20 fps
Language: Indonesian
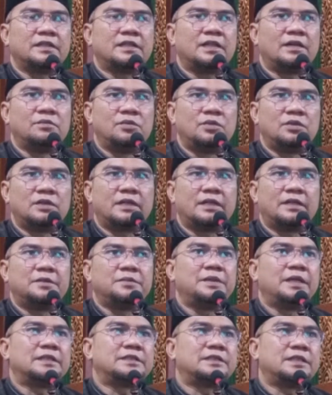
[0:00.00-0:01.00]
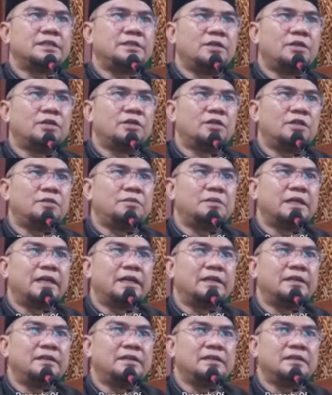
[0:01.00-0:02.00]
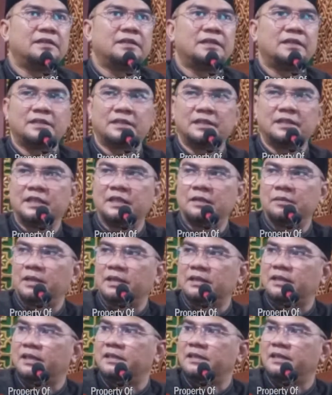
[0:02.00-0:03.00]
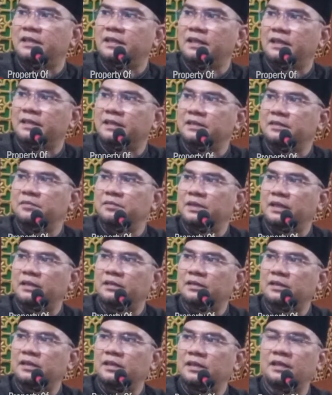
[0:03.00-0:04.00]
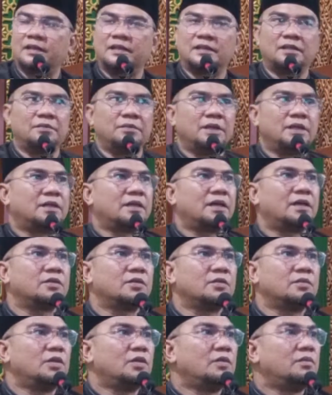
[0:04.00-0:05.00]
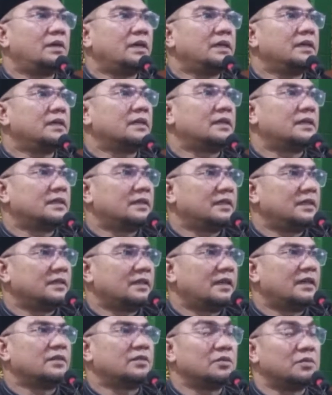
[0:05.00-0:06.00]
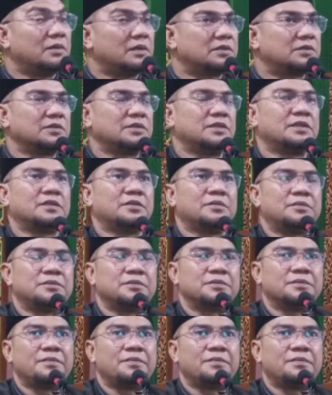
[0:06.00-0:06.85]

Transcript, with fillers: dikabulkan, biasanya Allah mengganti dengan kenikmatan yang lain. Berarti yang kita minta itu belum baik lagi. Nah, itu maksudnya tuh.